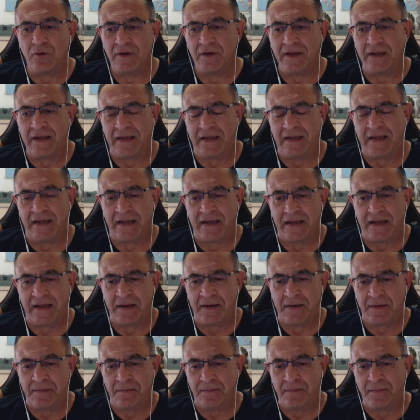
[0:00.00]

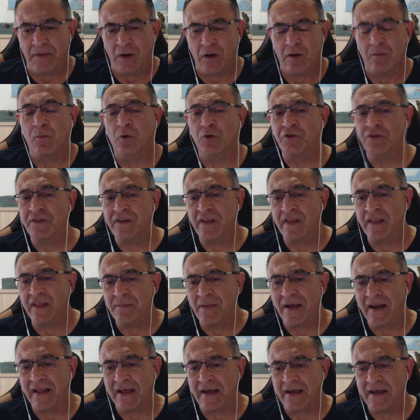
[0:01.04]
en los montes de
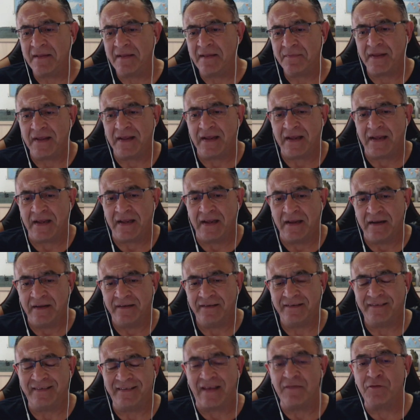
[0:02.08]
Málaga, eh,
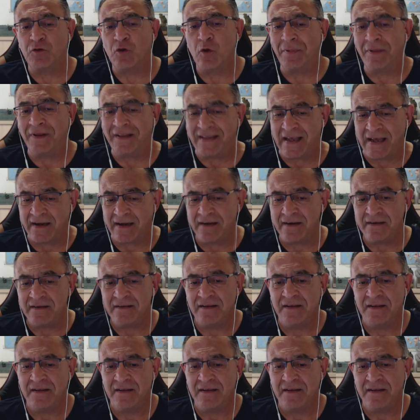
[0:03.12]
Santo Pital,